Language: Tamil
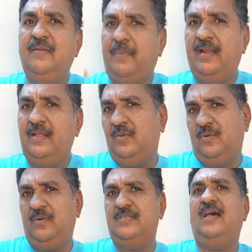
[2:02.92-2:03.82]
சிலுன்னு பெயர்
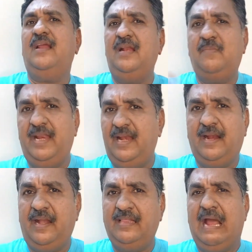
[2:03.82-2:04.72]
ஒரு ஒரு சாரல் மழை
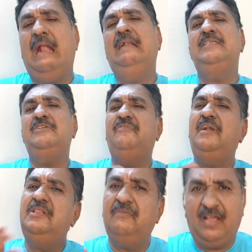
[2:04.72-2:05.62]
எல்லாம் கிடையாது அடிச்சு அடிச்சு
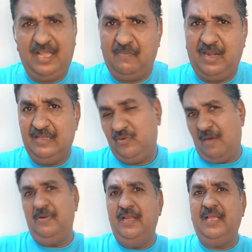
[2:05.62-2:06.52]
வெளுத்து வாங்குற மழை ஸோ
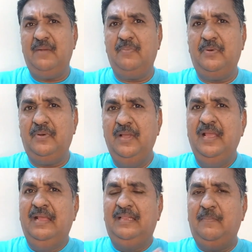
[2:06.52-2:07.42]
அப்படி இருக்கிறப்போ
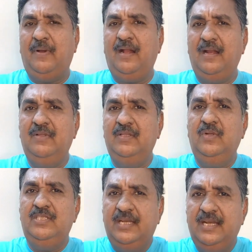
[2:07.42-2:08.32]
இந்த பாடல் வந்து
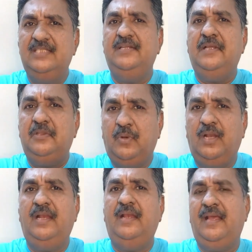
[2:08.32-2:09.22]
ஒரு சின்ன சின்ன
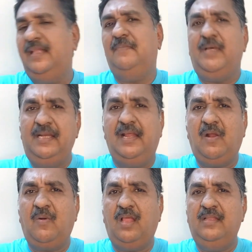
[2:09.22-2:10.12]
தூரல் என்ன அந்த மாதிரிலாம்
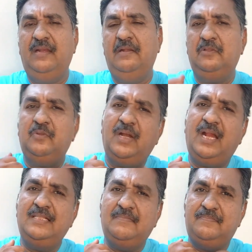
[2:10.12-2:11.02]
இருக்கக்கூடாது எடுத்தோன்னே
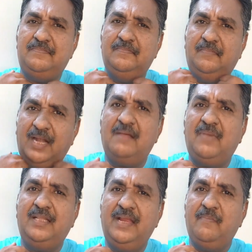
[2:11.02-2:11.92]
அது மழை
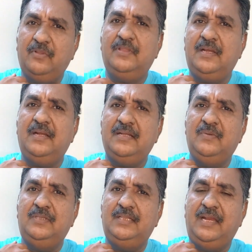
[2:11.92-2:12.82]
மாதிரியே பொத்துக்கிட்டு
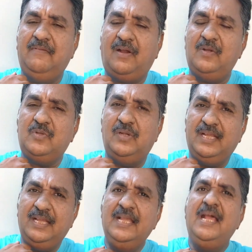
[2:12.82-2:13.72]
ஊத்த தெளிவானோன்னு
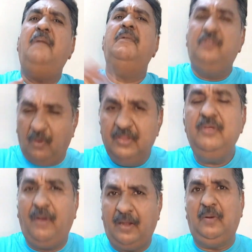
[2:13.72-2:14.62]
சொல்லிட்டு அப்படி
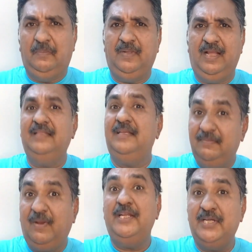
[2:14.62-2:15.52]
திறந்து பாடணும் அதுக்கு
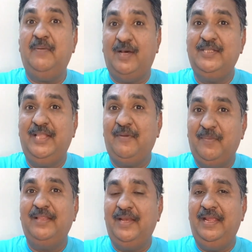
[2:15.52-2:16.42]
மலேசியா வாசுதேவன்
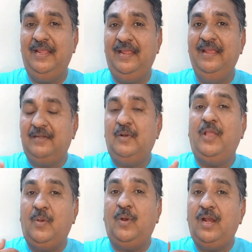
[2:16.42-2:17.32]
மாதிரி
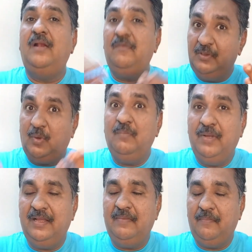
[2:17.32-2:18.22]
ஆட்களுடைய குரல்கள் வந்து ரொம்ப